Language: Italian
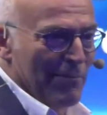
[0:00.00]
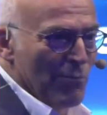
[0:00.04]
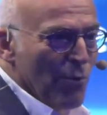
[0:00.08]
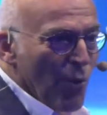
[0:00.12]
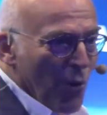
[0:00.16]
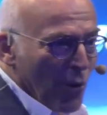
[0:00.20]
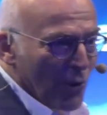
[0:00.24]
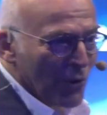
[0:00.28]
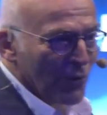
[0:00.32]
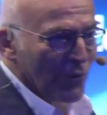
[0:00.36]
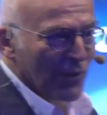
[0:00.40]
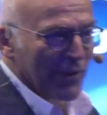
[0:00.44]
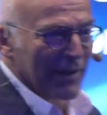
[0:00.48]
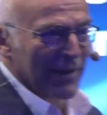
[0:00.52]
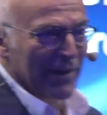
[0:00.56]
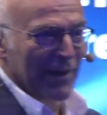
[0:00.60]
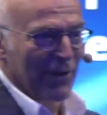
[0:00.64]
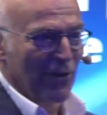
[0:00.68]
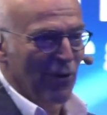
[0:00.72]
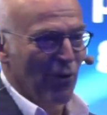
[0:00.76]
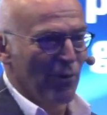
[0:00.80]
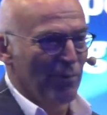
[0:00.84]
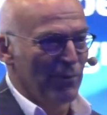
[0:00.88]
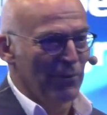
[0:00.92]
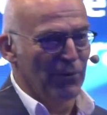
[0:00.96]
è buono che la
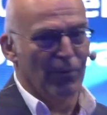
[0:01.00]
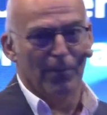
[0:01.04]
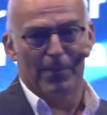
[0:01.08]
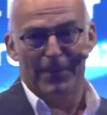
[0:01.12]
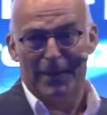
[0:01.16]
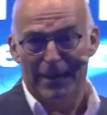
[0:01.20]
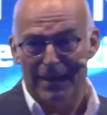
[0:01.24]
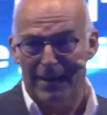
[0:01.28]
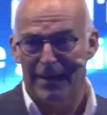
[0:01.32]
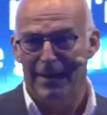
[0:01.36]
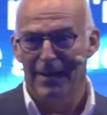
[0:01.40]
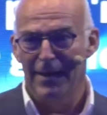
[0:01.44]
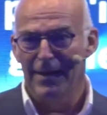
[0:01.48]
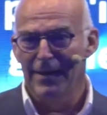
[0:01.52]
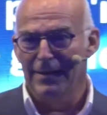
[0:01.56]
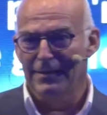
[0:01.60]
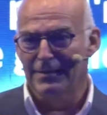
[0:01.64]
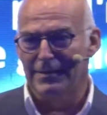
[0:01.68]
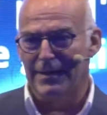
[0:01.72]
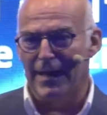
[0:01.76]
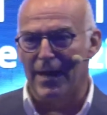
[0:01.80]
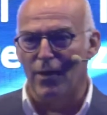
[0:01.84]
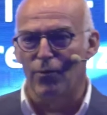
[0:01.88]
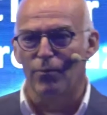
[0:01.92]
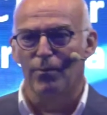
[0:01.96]
copino perché
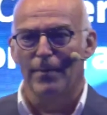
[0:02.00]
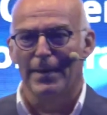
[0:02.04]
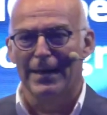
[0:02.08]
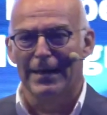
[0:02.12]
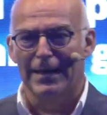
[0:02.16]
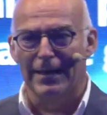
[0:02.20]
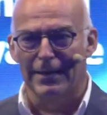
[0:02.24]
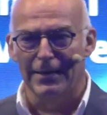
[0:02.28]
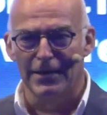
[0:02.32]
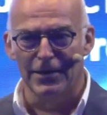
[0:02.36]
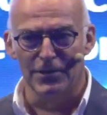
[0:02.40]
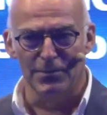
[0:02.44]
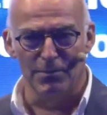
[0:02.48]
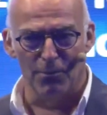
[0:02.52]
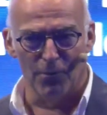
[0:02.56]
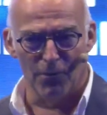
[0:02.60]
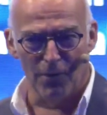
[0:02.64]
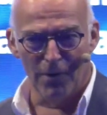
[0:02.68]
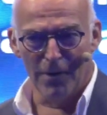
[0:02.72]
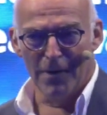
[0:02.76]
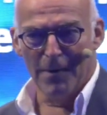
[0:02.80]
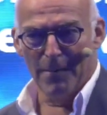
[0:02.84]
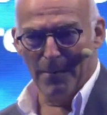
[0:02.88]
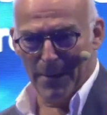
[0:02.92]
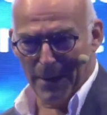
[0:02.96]
se è un
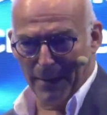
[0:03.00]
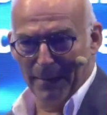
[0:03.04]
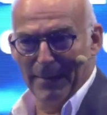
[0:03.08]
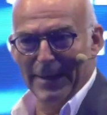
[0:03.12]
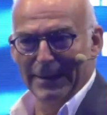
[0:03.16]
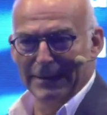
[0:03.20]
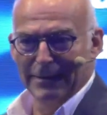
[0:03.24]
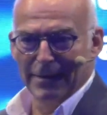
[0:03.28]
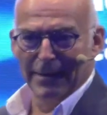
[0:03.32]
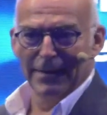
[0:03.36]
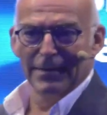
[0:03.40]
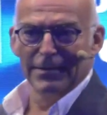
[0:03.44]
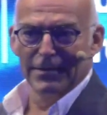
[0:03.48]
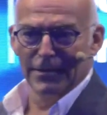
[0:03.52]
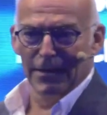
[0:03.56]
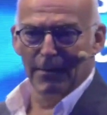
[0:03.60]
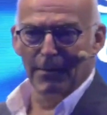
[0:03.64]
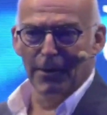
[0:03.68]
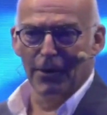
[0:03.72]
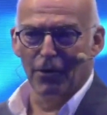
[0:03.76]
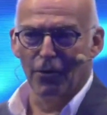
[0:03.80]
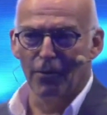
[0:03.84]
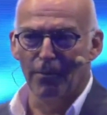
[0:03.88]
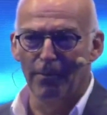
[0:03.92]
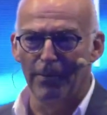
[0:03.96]
meccanismo per mettere
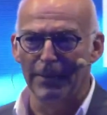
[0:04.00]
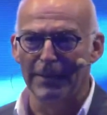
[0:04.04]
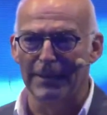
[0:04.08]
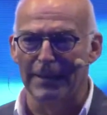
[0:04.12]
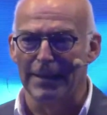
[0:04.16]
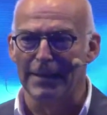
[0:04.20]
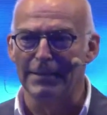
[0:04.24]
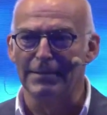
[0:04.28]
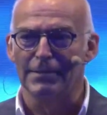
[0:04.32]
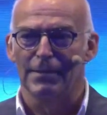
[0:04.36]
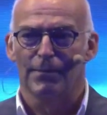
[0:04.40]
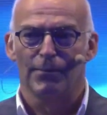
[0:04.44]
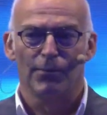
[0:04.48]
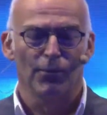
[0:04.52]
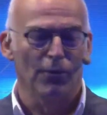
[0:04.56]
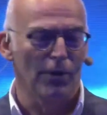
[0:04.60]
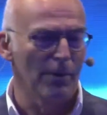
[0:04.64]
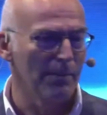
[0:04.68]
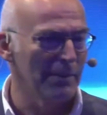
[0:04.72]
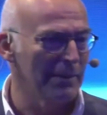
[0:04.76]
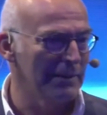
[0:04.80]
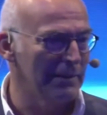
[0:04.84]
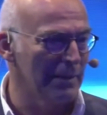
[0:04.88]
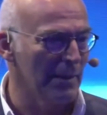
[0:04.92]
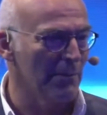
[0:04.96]
insieme competenze più
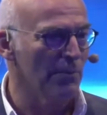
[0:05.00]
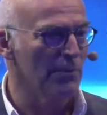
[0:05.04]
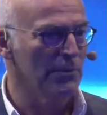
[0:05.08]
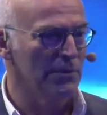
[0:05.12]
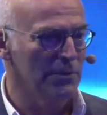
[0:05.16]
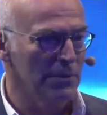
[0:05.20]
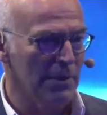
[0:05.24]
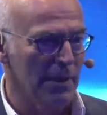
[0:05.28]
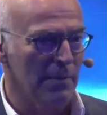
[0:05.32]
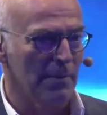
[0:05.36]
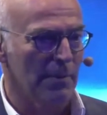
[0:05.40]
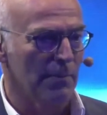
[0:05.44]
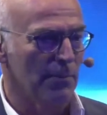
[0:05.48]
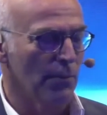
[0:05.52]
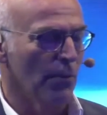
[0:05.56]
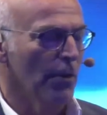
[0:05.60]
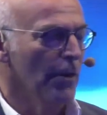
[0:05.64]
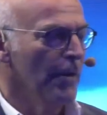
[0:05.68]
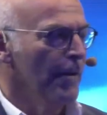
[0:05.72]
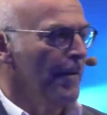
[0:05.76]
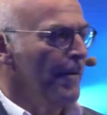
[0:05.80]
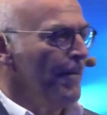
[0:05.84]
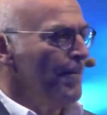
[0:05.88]
ne mettiamo insieme più.